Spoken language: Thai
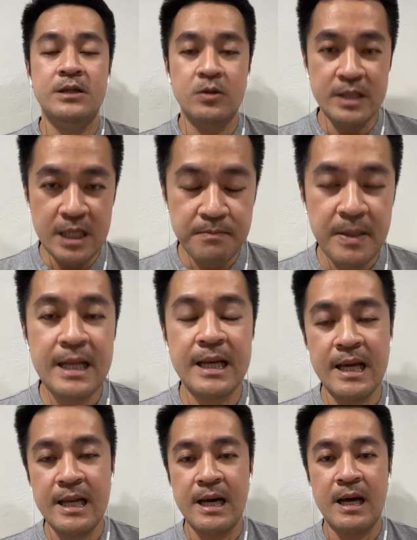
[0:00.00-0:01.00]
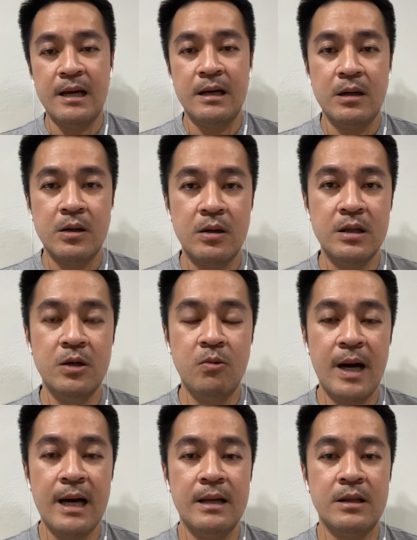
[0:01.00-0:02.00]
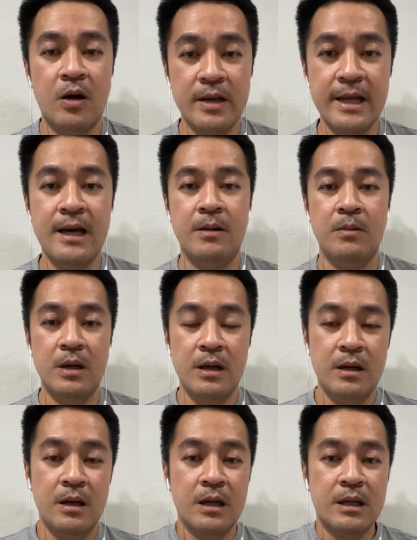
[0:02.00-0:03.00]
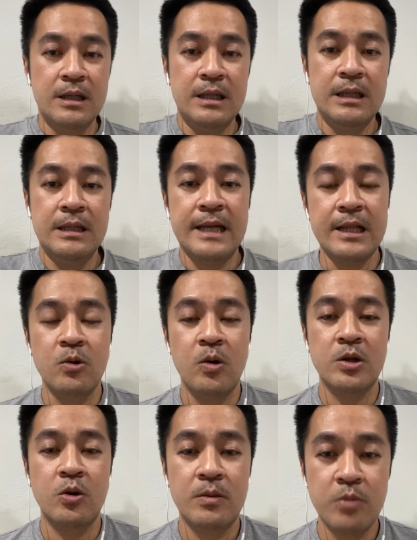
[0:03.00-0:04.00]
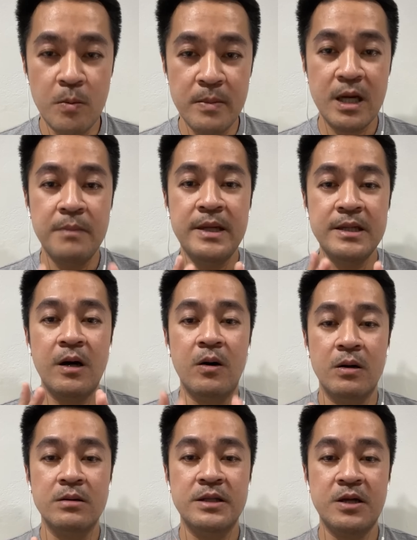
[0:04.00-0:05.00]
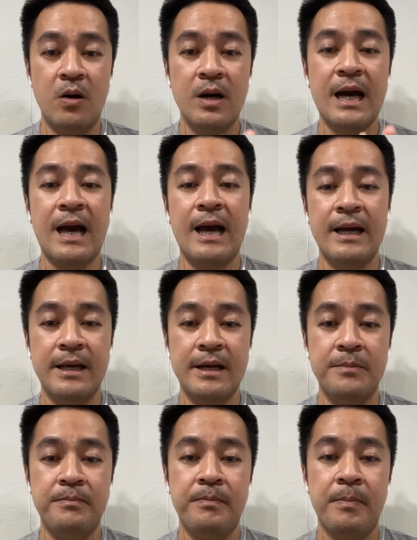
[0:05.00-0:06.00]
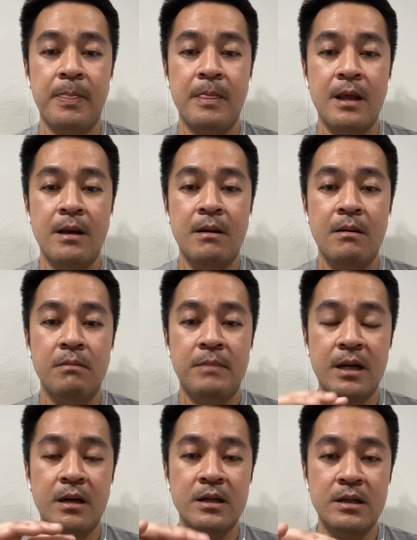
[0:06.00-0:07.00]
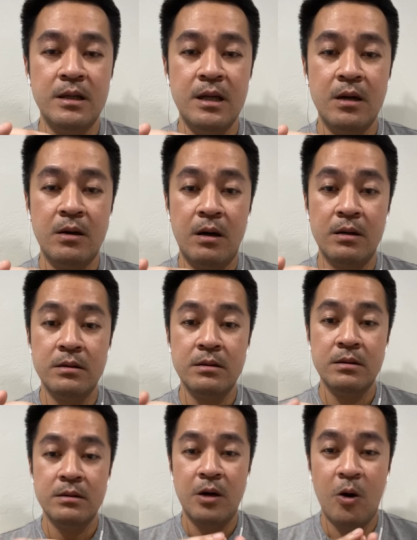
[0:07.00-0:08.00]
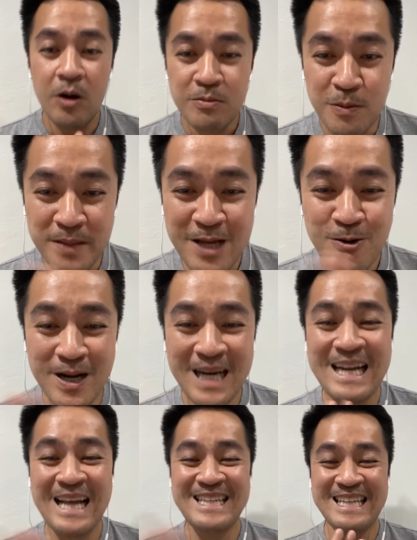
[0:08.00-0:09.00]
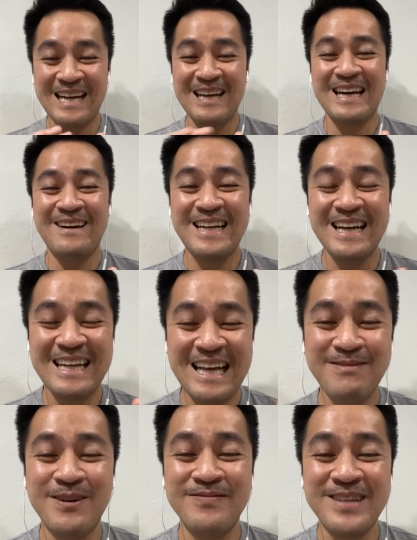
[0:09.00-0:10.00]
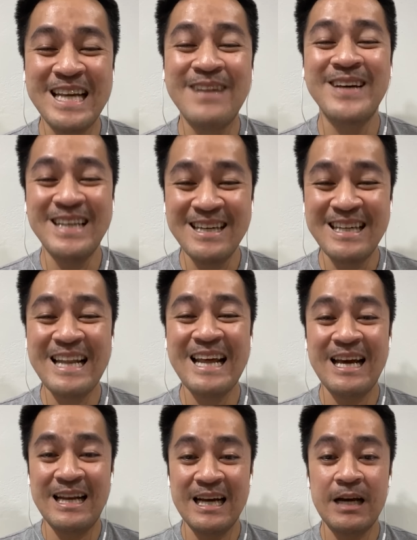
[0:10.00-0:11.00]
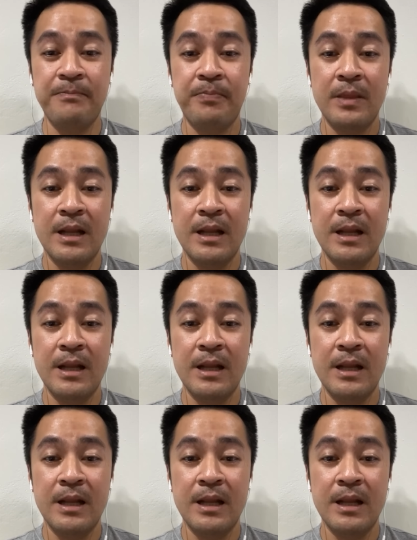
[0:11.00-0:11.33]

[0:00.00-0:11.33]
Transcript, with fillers: จุดยืนเป็นอย่างนี้นะฮะก็คือว่าตอนเนี้ยคือในตัวตนผมมันก็มีสองขาไงครับมันก็คือเรื่องของโอ้ผมไม่ได้ห่วงคะแนนเสียงแล้วครับอันนี้คะแนนผมเสียไปเยอะแน่ๆนะครับ